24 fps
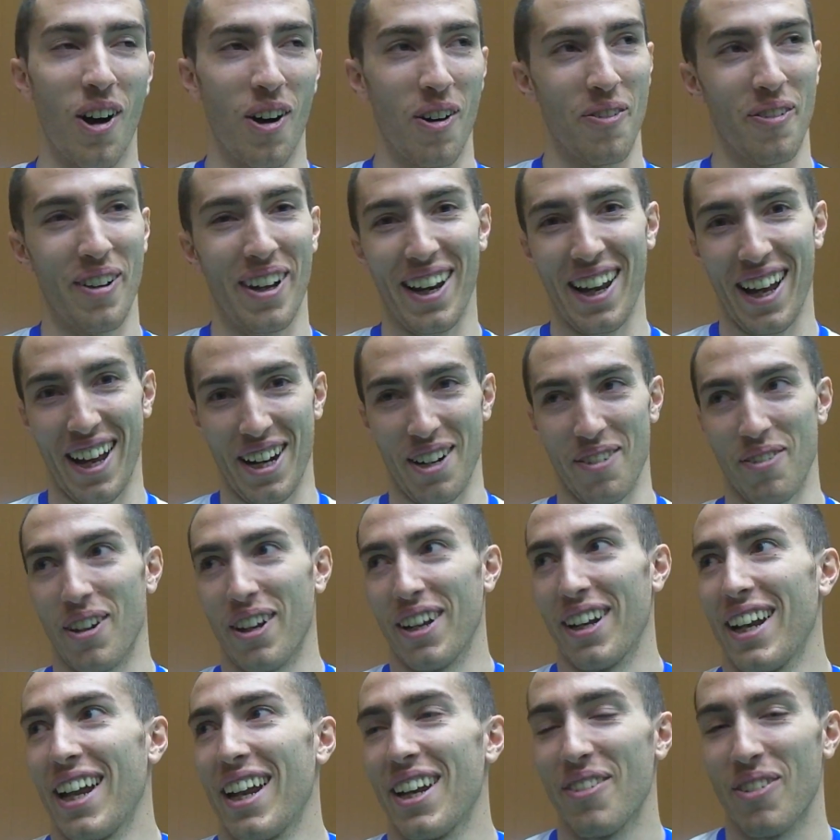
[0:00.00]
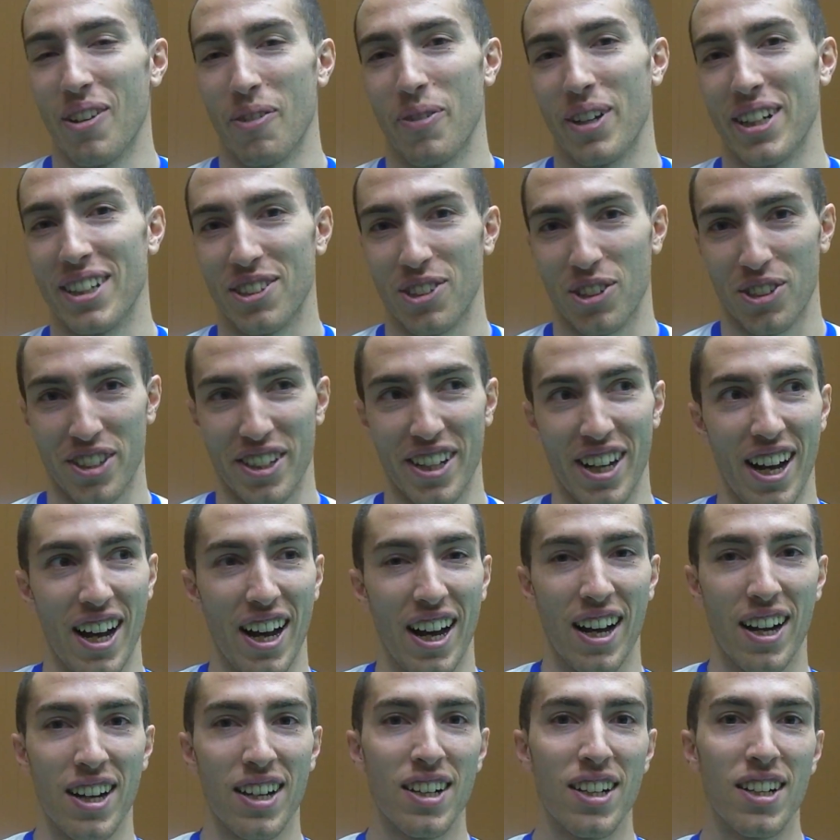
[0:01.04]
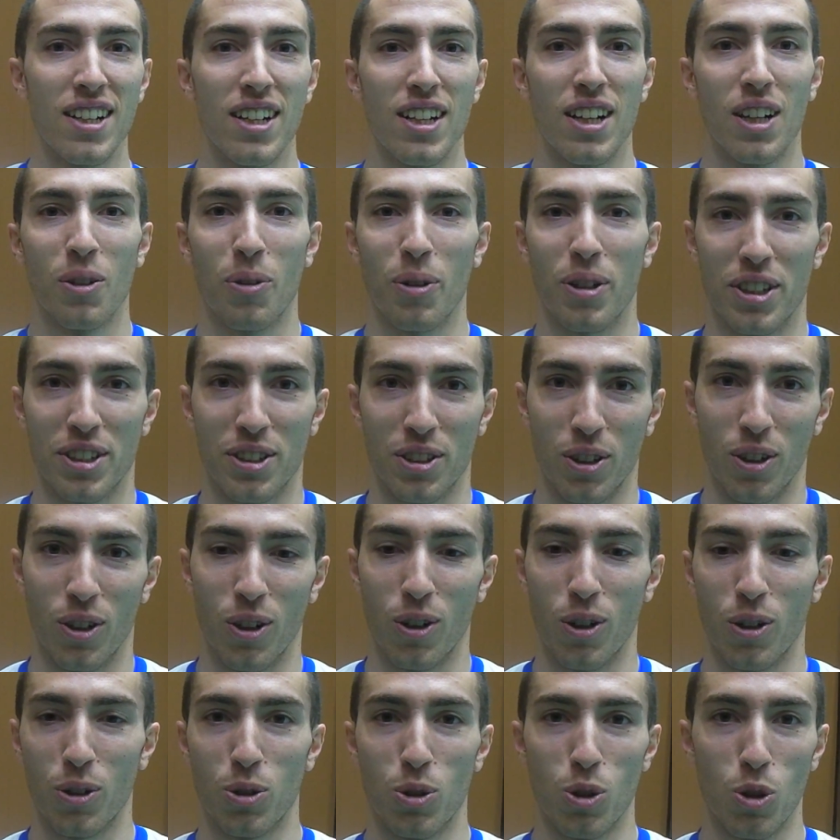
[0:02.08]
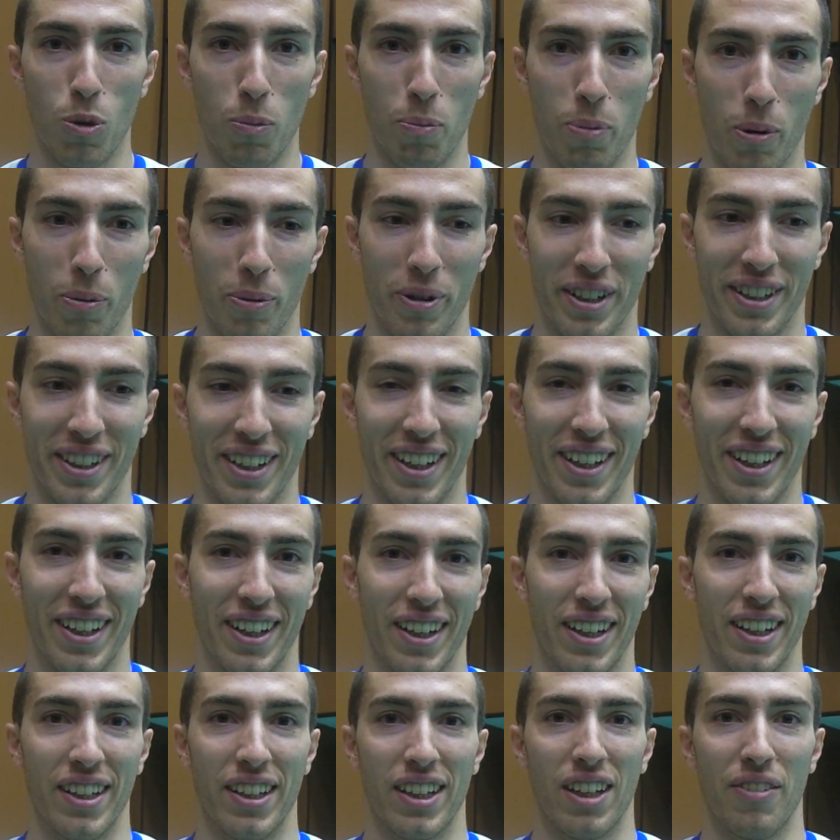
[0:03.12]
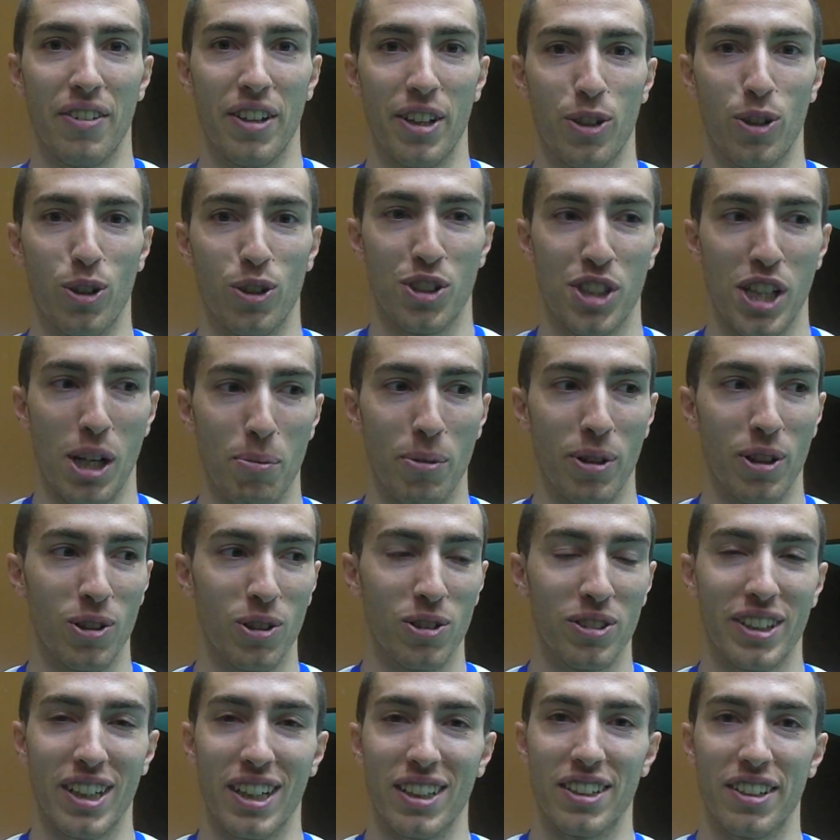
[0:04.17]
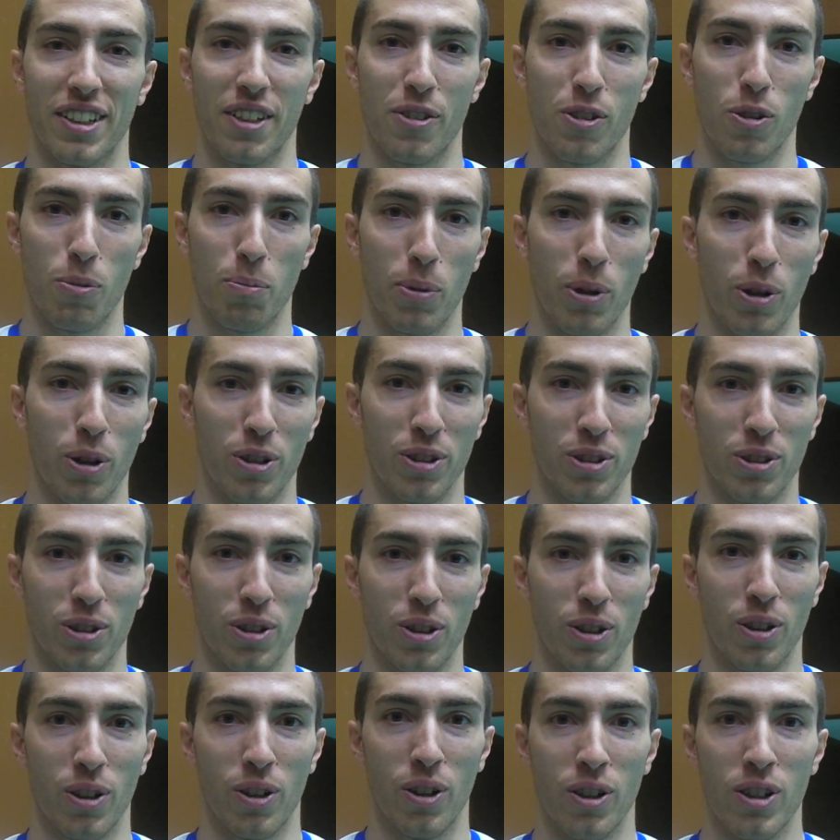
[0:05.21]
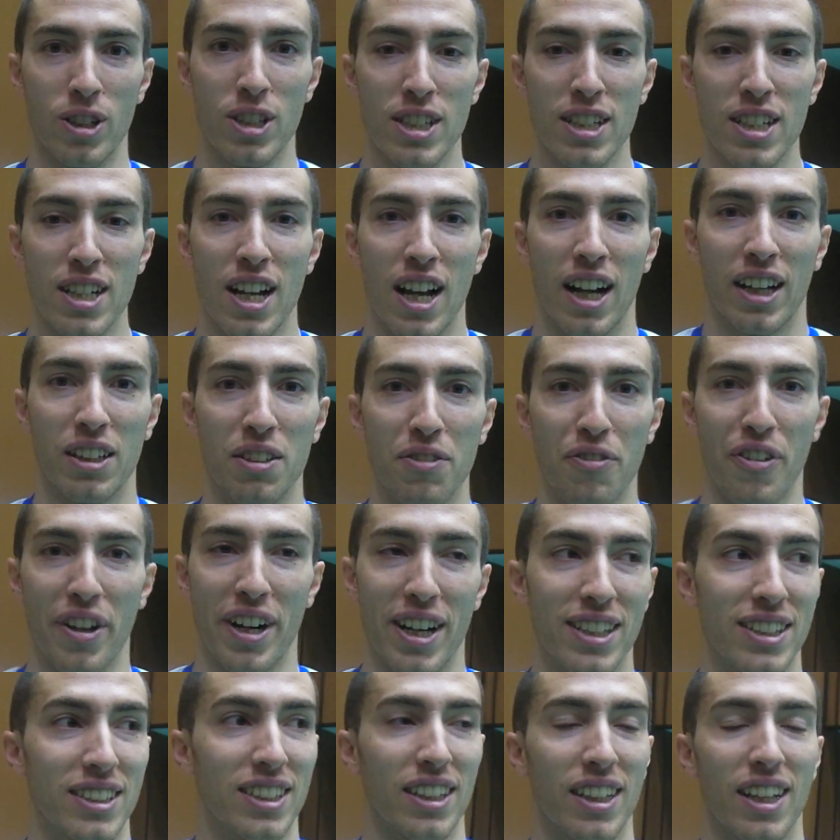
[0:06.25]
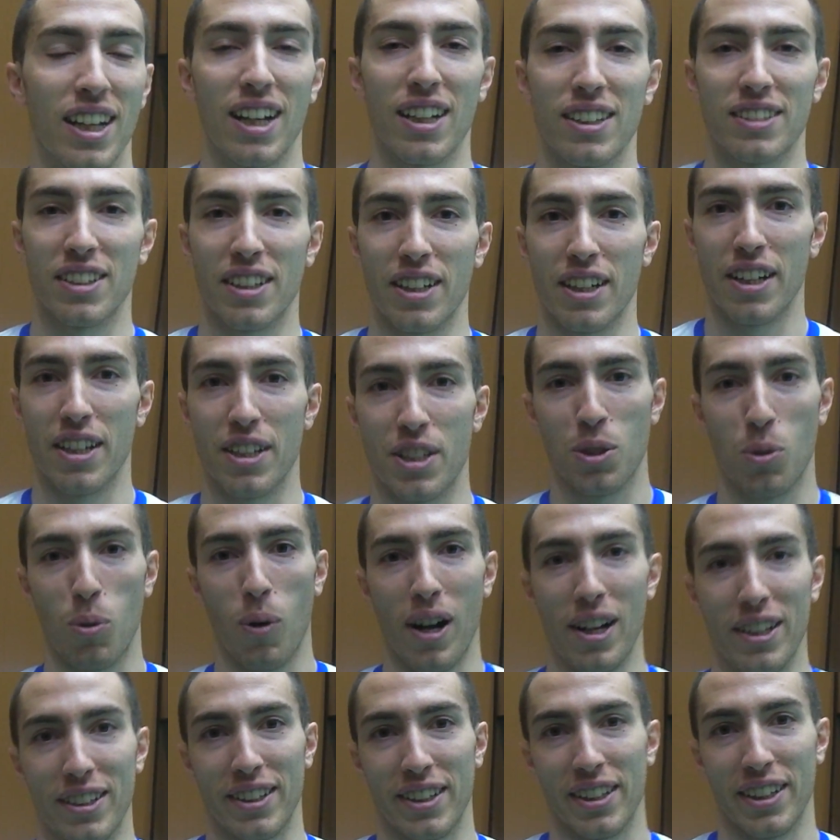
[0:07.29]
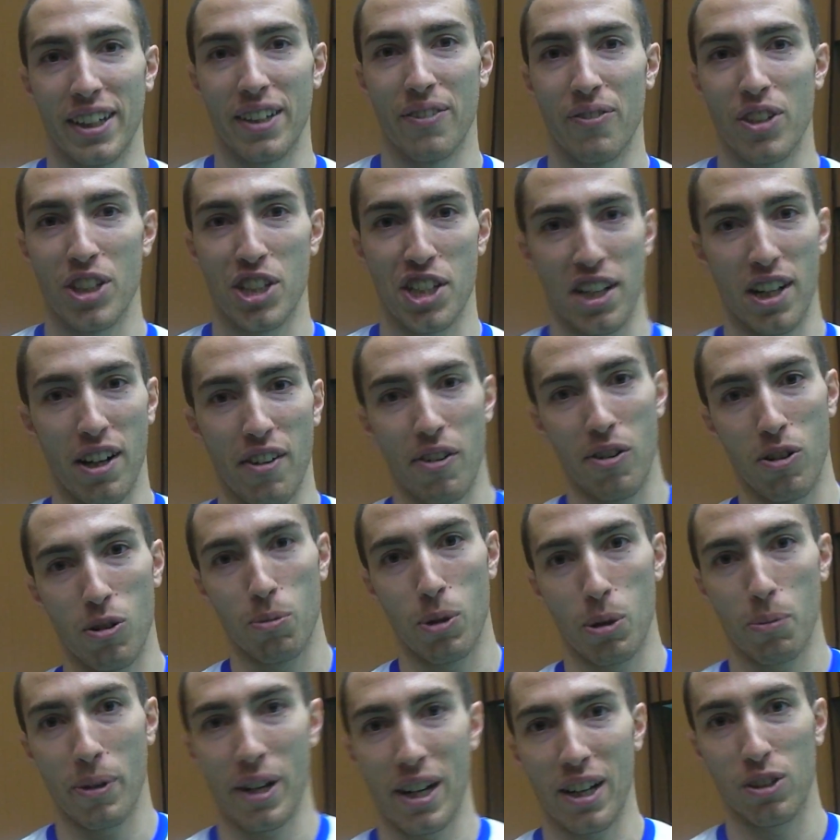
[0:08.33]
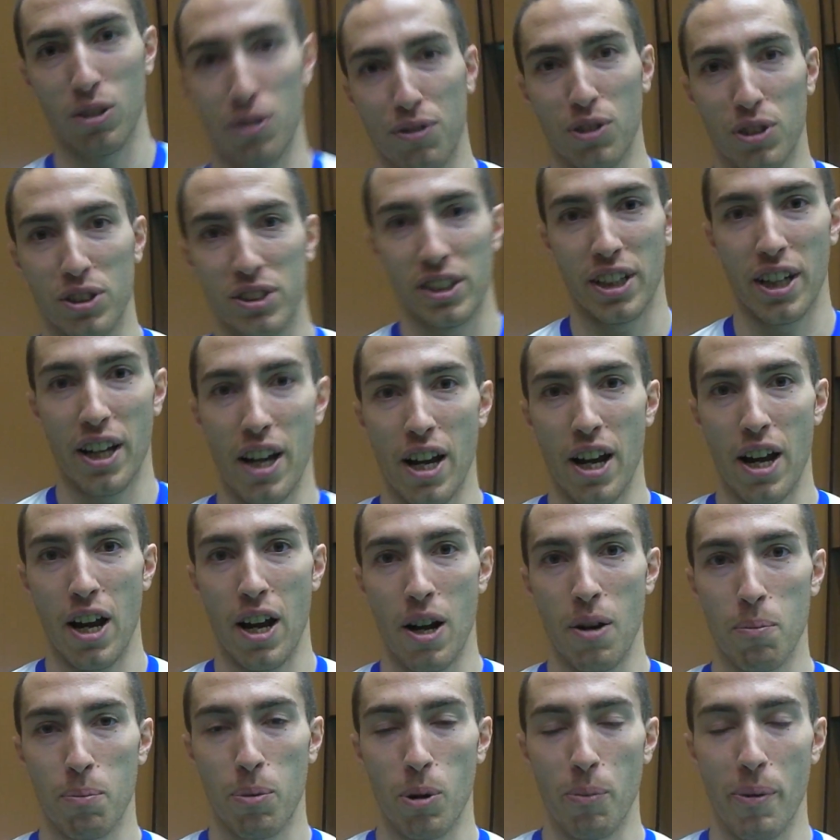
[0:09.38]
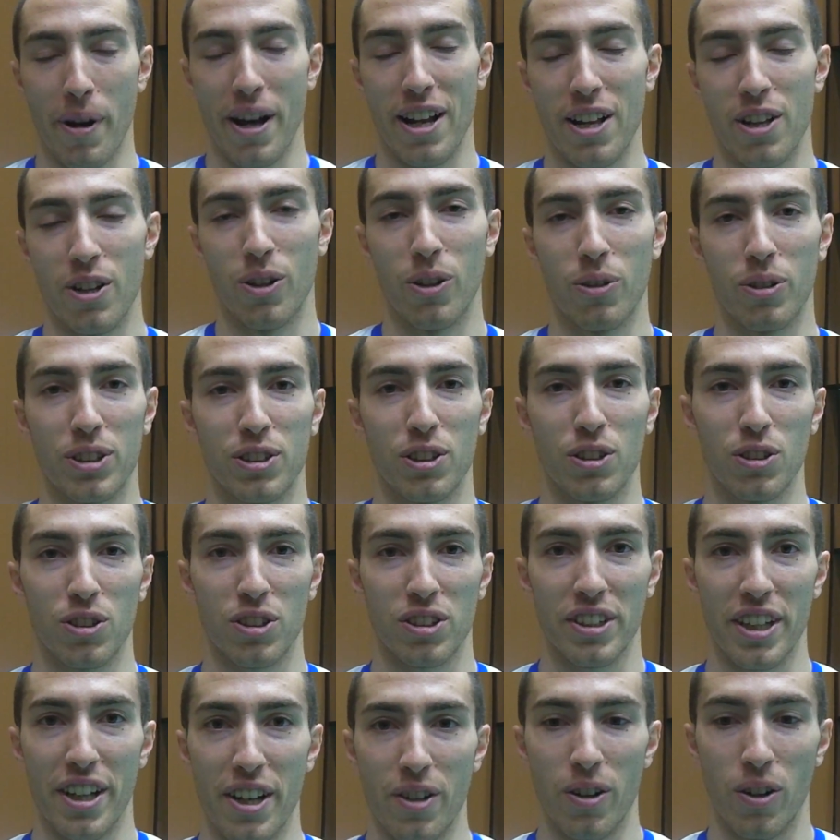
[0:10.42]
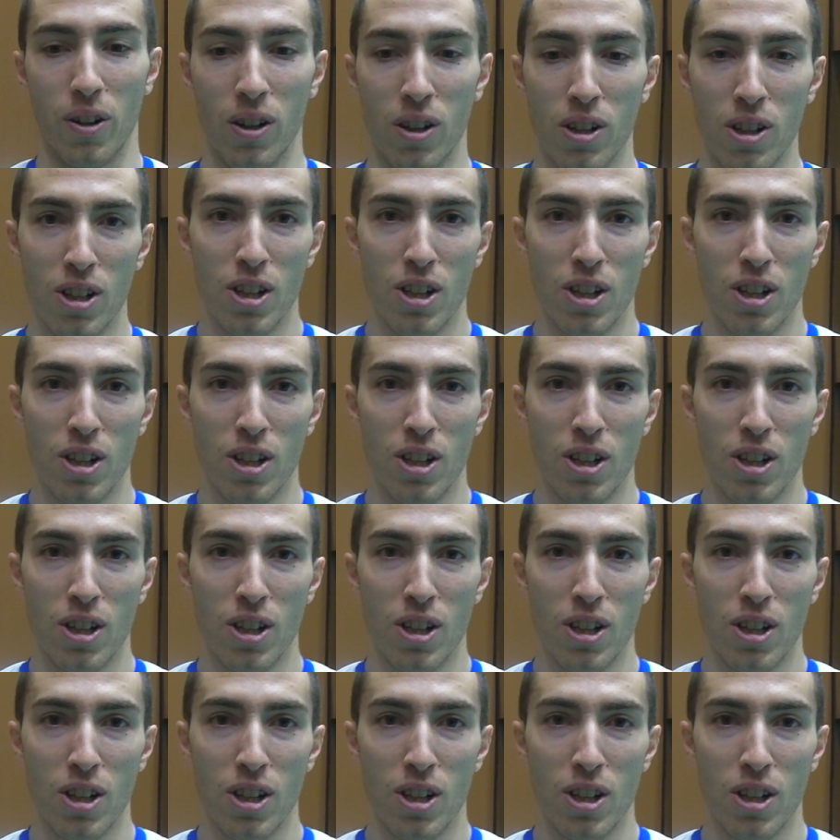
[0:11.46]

Vabbè, l'anima, l'anima penso sia questo gruppo perché davvero ci siamo incontrati in aeroporto, a differenza delle altre squadre che invece l'avevano preparato forse un po' meglio questo torneo,